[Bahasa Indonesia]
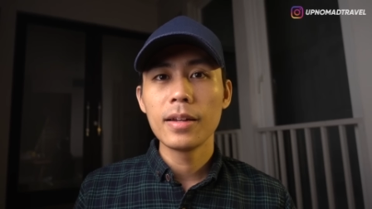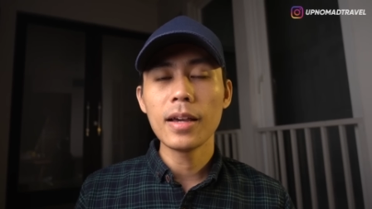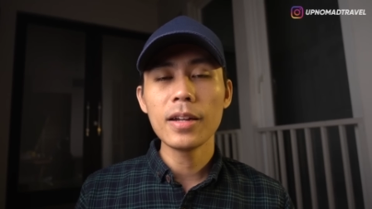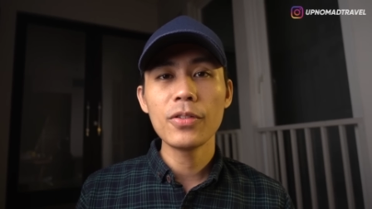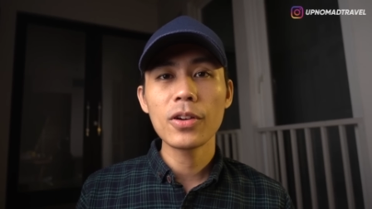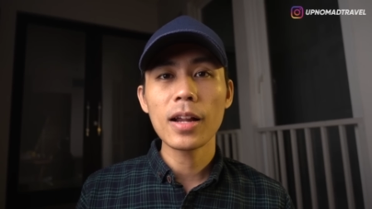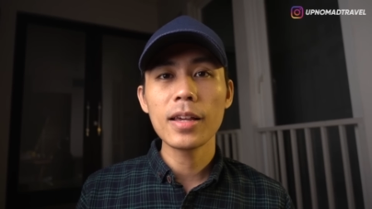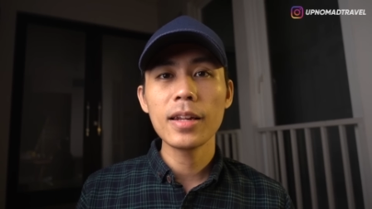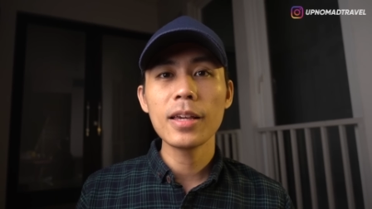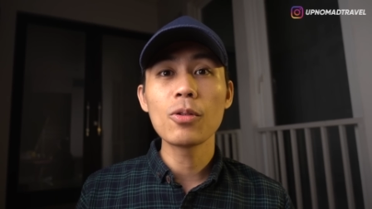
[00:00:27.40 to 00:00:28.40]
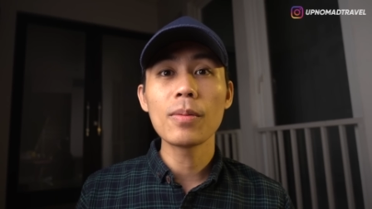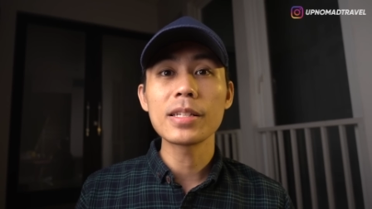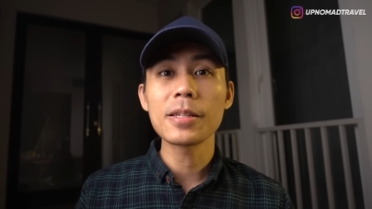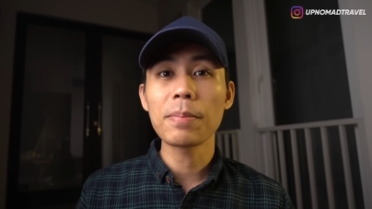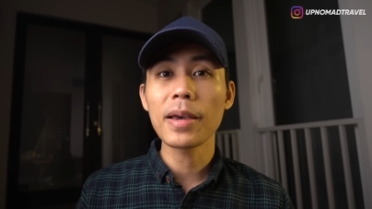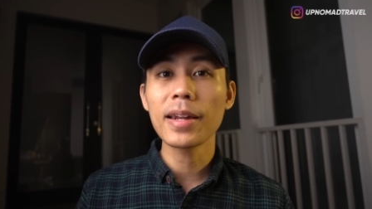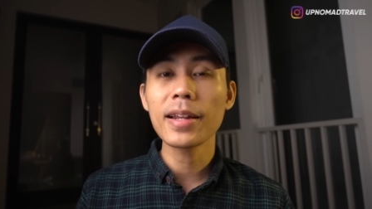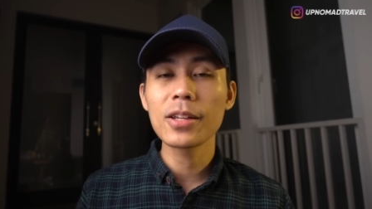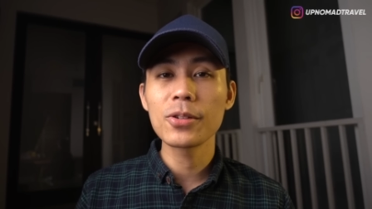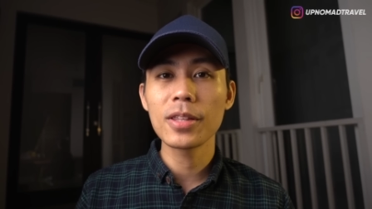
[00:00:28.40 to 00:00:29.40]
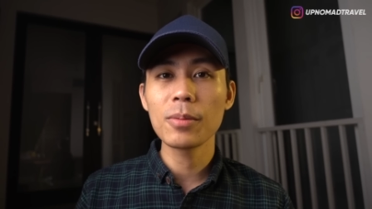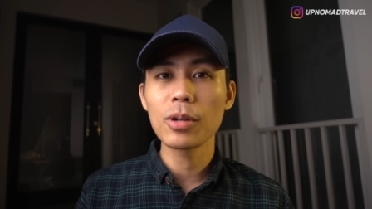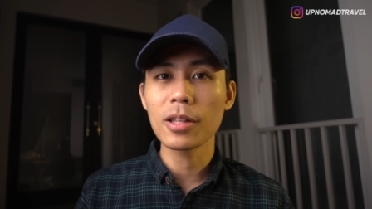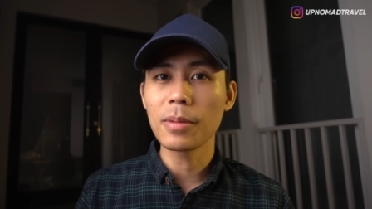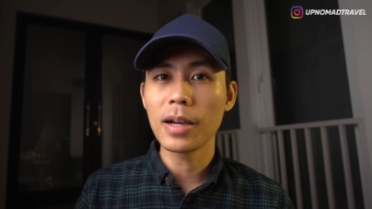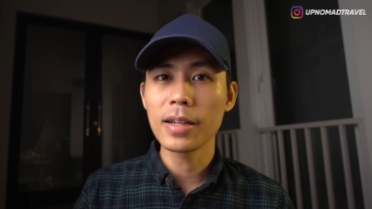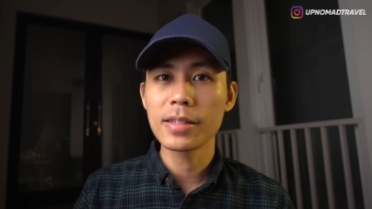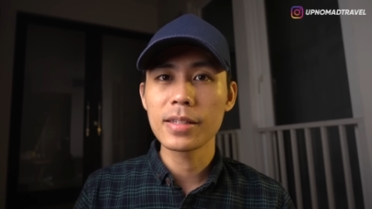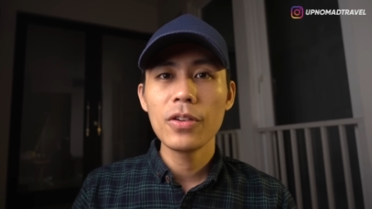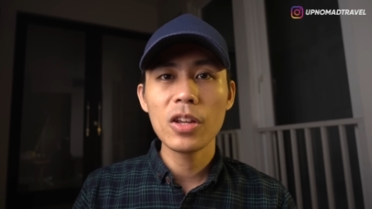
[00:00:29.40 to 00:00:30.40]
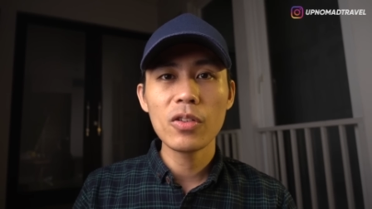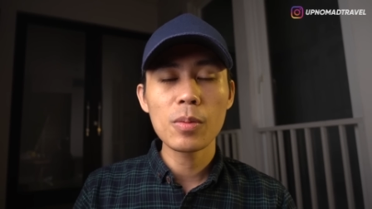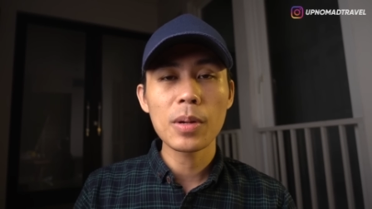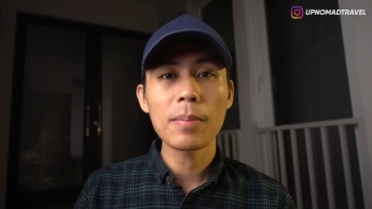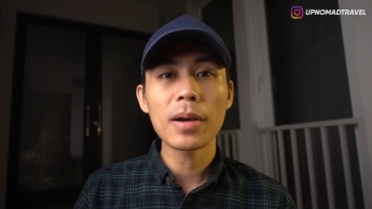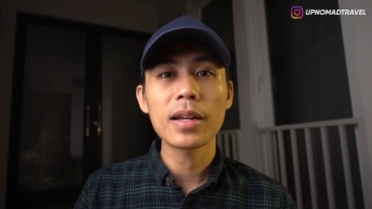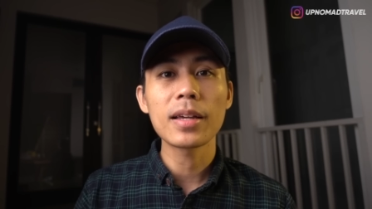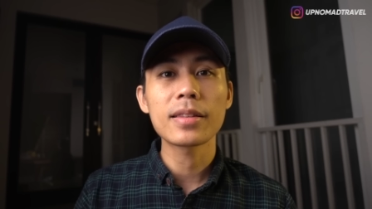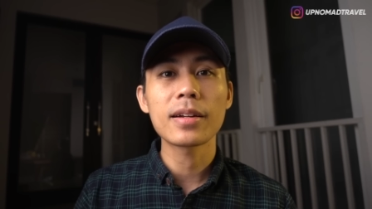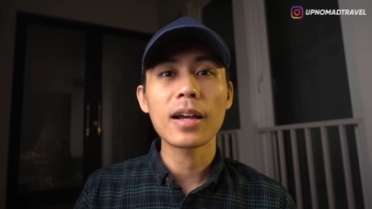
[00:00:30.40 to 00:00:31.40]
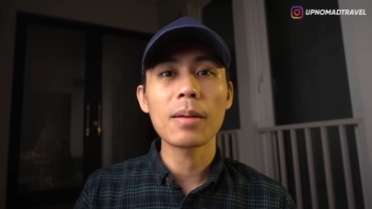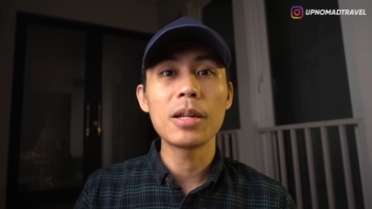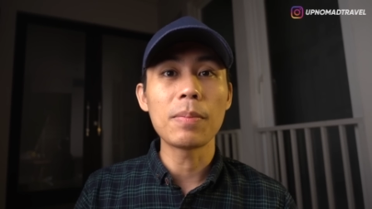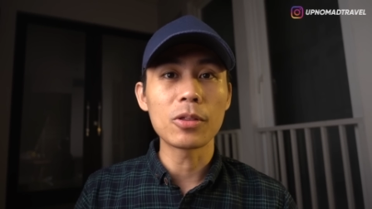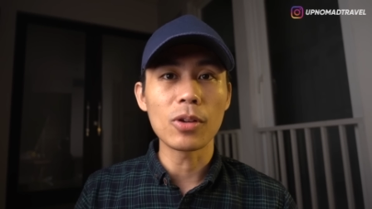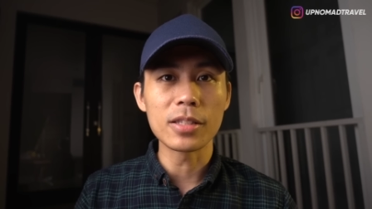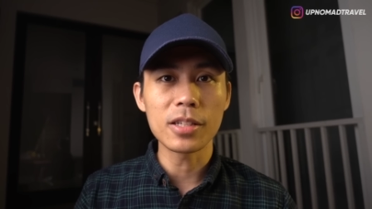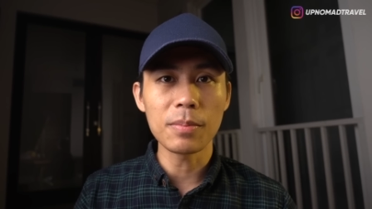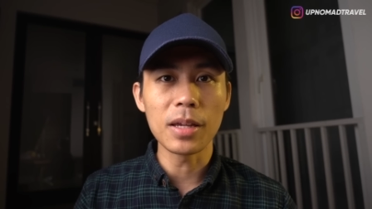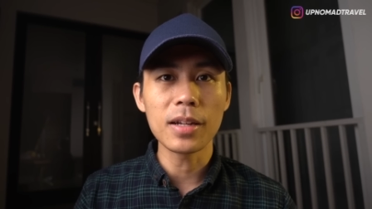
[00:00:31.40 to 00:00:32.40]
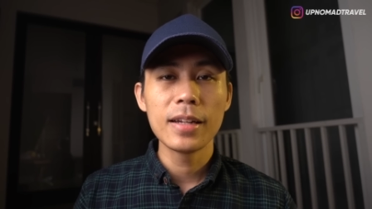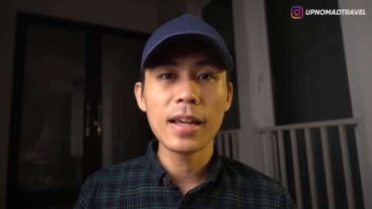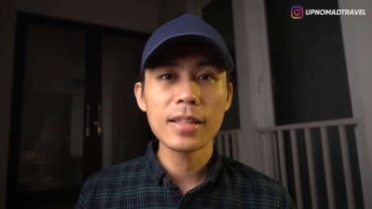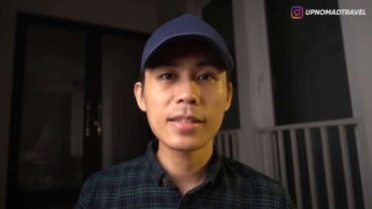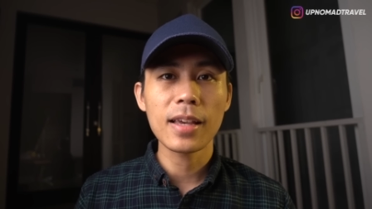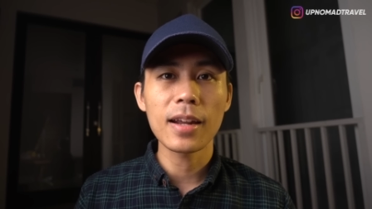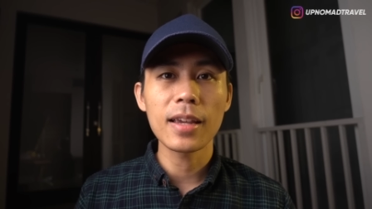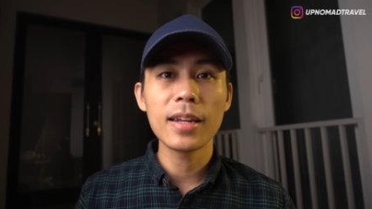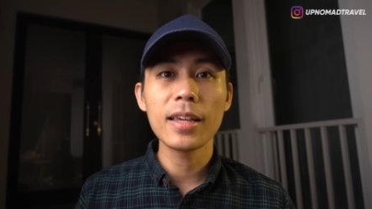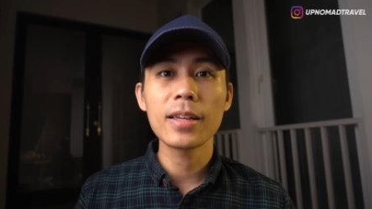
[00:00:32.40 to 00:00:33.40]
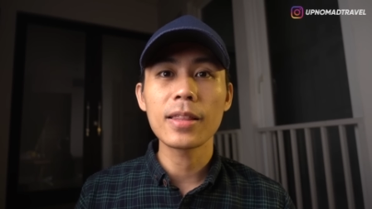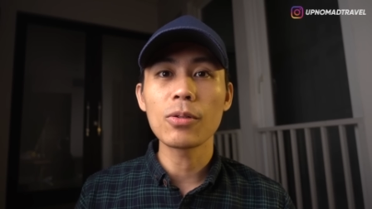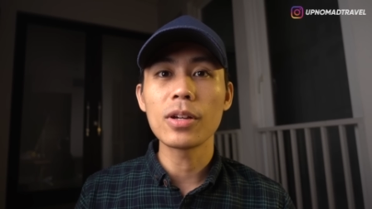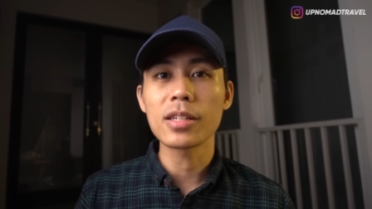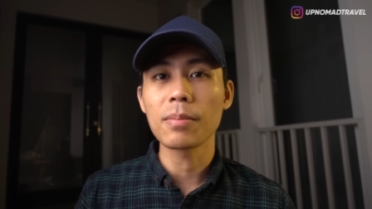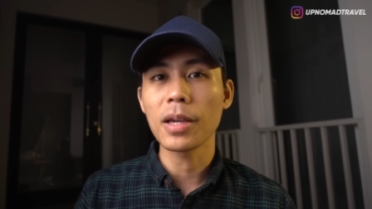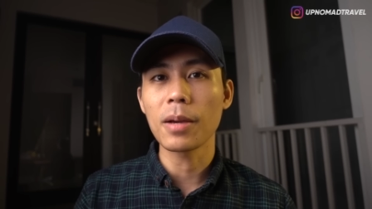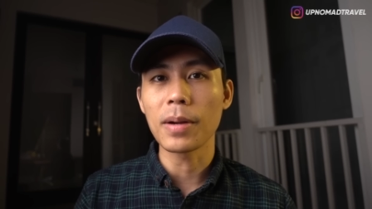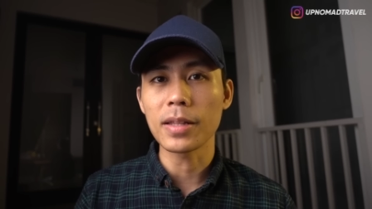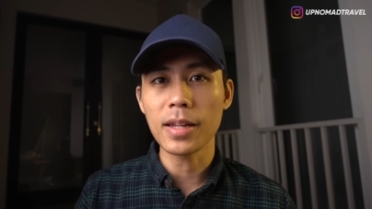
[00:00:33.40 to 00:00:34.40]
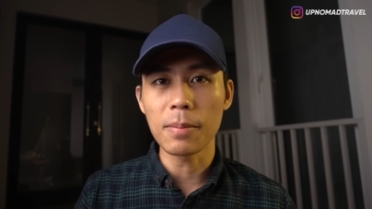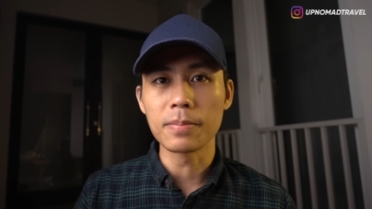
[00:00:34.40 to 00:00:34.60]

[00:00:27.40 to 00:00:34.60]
Dan di video kali ini, gue masih pengen ngelanjutin buat ngebahas video-video penampakan yang terekam di pantulan cermin, dan sekarang ini kita udah sampai ke part 6.